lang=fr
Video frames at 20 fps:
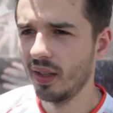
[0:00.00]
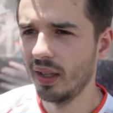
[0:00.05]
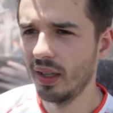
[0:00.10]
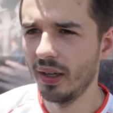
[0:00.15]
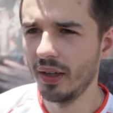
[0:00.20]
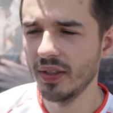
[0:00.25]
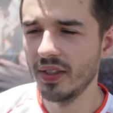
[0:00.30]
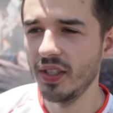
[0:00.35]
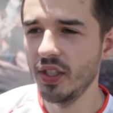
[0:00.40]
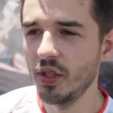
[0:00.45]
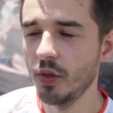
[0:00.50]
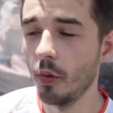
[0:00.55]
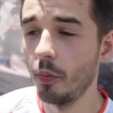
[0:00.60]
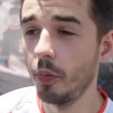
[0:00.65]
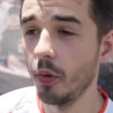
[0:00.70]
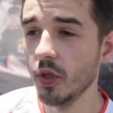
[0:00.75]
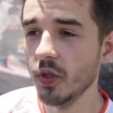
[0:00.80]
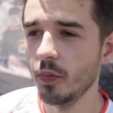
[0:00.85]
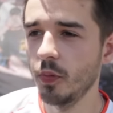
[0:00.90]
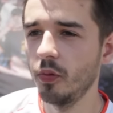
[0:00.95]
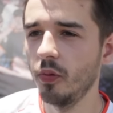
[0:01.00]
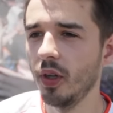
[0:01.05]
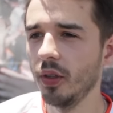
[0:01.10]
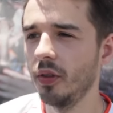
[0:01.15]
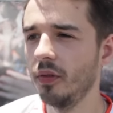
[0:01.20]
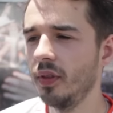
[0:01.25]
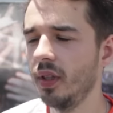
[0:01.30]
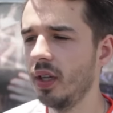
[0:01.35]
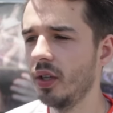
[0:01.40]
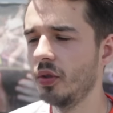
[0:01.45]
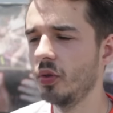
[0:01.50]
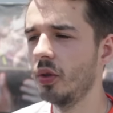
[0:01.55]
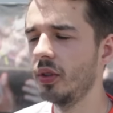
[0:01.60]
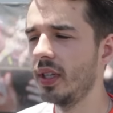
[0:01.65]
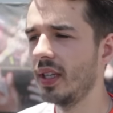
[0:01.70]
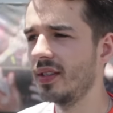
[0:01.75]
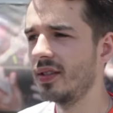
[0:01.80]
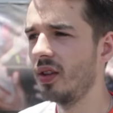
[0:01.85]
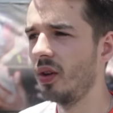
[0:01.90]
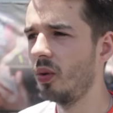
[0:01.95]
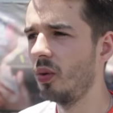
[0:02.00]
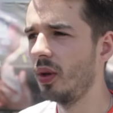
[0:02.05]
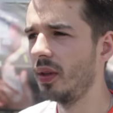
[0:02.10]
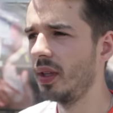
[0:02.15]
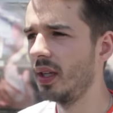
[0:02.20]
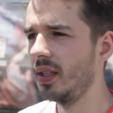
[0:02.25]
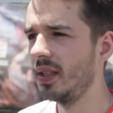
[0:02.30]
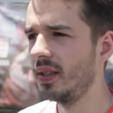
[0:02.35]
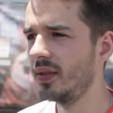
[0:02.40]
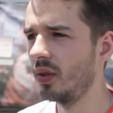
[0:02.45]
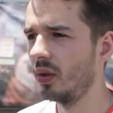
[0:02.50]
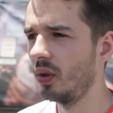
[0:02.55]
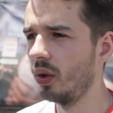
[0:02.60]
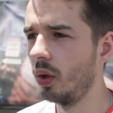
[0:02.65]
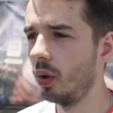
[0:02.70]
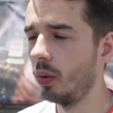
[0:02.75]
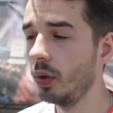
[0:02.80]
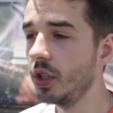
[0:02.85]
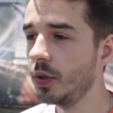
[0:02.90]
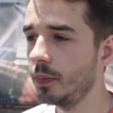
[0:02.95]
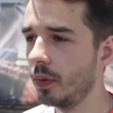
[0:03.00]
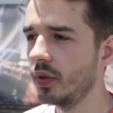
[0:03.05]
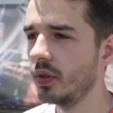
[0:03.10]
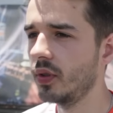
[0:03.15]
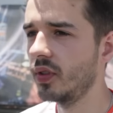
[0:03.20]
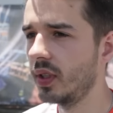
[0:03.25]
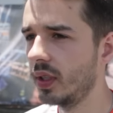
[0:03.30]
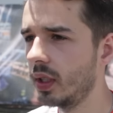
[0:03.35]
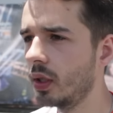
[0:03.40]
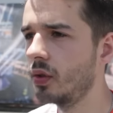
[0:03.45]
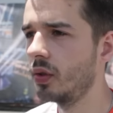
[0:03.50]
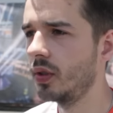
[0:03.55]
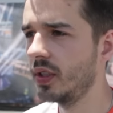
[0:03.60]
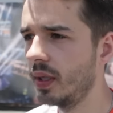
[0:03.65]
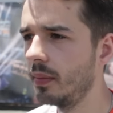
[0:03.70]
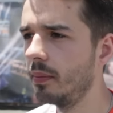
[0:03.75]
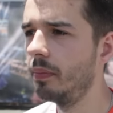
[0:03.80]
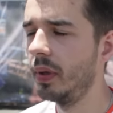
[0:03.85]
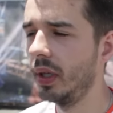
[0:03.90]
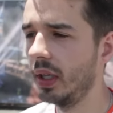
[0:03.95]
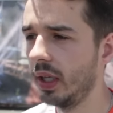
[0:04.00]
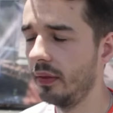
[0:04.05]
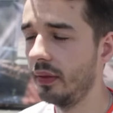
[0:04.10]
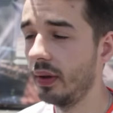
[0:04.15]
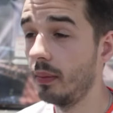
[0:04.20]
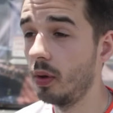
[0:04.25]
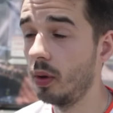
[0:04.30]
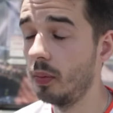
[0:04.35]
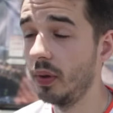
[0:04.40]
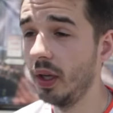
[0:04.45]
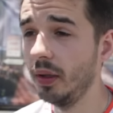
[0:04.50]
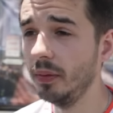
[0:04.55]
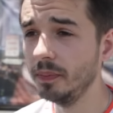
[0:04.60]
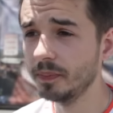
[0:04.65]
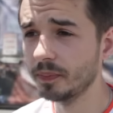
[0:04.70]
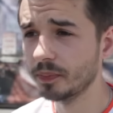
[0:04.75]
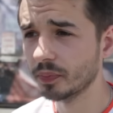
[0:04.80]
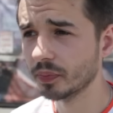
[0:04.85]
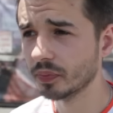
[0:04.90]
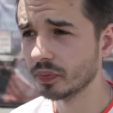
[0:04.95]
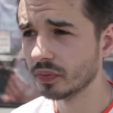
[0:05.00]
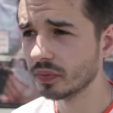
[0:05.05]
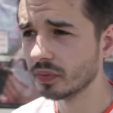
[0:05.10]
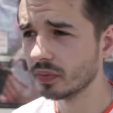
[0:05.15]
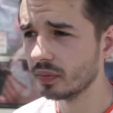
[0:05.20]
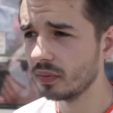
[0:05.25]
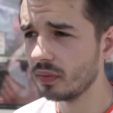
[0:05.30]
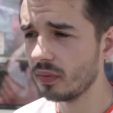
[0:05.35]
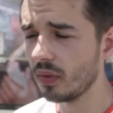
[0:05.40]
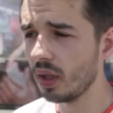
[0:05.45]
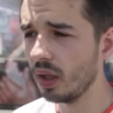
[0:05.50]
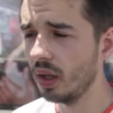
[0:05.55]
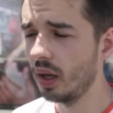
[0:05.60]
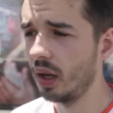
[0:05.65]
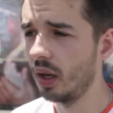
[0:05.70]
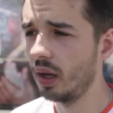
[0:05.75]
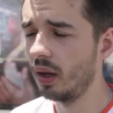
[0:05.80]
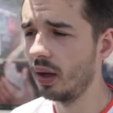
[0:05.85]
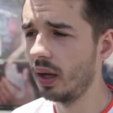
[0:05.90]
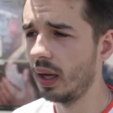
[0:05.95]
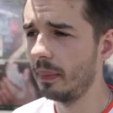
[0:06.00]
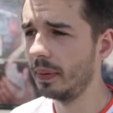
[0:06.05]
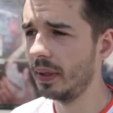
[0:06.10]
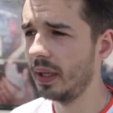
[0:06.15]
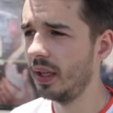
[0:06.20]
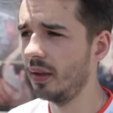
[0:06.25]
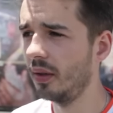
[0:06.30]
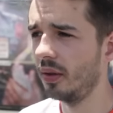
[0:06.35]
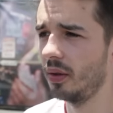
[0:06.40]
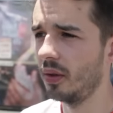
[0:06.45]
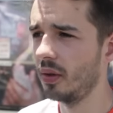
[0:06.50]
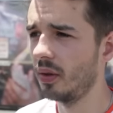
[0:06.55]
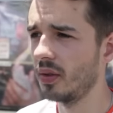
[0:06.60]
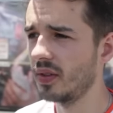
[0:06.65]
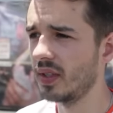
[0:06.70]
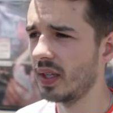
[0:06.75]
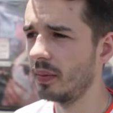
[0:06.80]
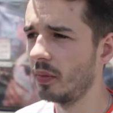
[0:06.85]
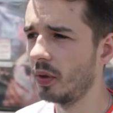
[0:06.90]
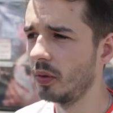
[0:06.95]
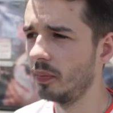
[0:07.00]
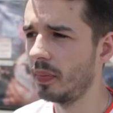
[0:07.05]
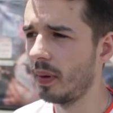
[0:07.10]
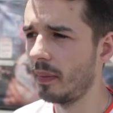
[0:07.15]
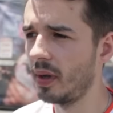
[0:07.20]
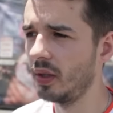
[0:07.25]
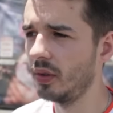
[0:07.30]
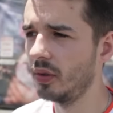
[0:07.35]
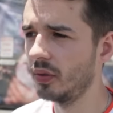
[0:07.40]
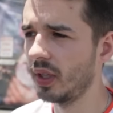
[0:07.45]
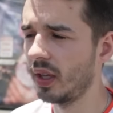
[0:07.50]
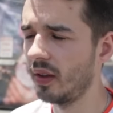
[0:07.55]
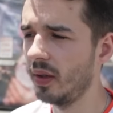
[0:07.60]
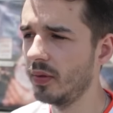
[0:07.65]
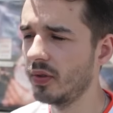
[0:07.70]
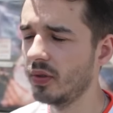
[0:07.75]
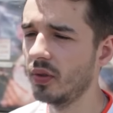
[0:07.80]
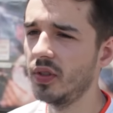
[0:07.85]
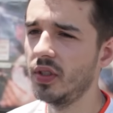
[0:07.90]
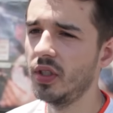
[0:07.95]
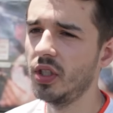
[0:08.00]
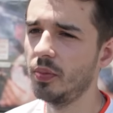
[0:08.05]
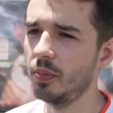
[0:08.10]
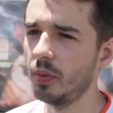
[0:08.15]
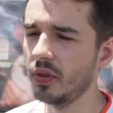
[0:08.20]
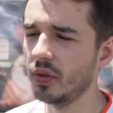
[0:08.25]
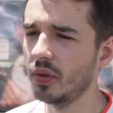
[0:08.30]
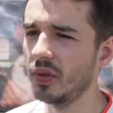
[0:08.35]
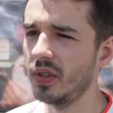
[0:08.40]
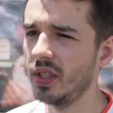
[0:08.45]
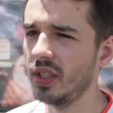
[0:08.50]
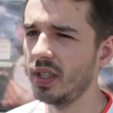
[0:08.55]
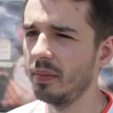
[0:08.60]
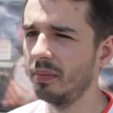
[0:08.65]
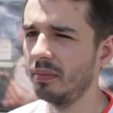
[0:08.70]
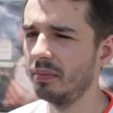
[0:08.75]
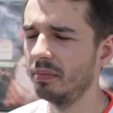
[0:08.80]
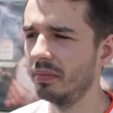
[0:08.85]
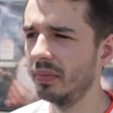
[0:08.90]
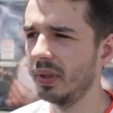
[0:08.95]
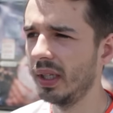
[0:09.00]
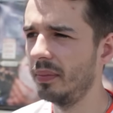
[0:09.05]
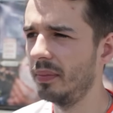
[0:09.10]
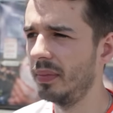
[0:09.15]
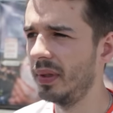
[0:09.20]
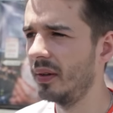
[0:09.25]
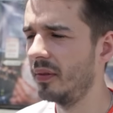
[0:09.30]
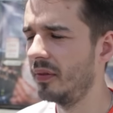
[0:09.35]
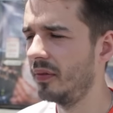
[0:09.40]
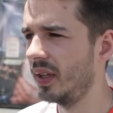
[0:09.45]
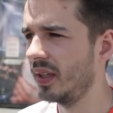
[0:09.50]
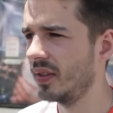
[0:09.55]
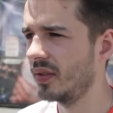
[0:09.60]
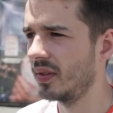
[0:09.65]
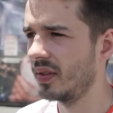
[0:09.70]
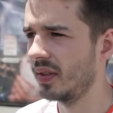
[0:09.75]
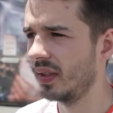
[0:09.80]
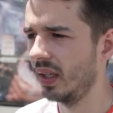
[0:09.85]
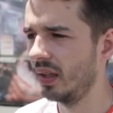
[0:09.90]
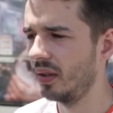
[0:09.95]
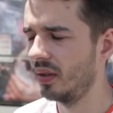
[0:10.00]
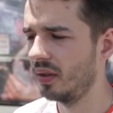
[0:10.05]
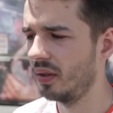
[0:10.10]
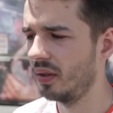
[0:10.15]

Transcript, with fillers: Alors si je pense pouvoir devenir un jour caster ou analyste, euh, oui je pense que c'est quelque chose qui me plairait vraiment bien. Euh, après euh, ça demande pas mal de travail parce que si je pense que si j'aimerais bien le faire ce serait